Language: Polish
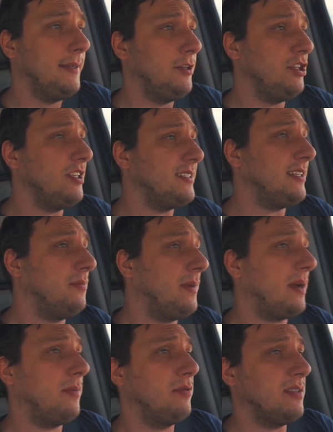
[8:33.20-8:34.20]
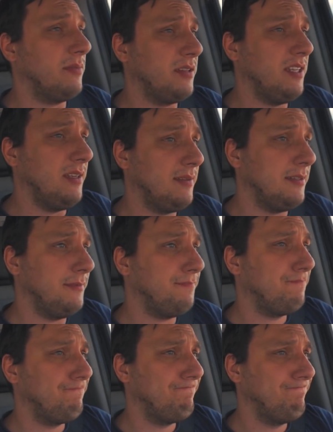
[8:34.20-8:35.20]
No i niestety bar był zamknięty.
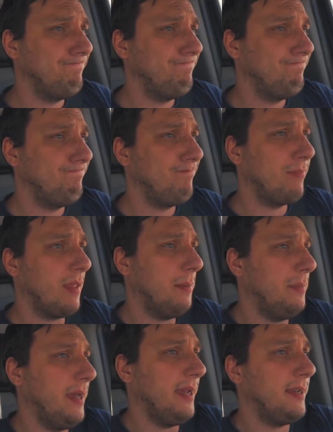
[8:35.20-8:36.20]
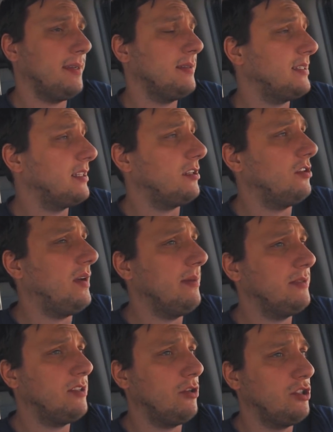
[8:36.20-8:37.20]
Mech.
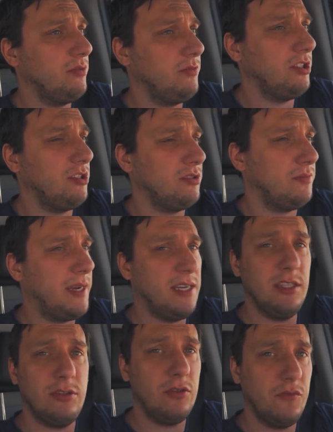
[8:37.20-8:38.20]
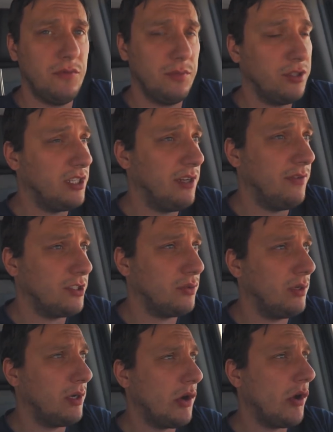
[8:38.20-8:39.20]
Zatankowałem 180 parę litrów, bo tyle
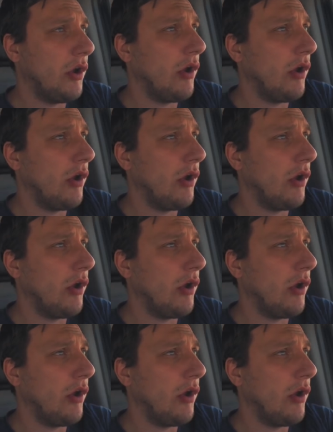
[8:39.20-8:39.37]
weszło.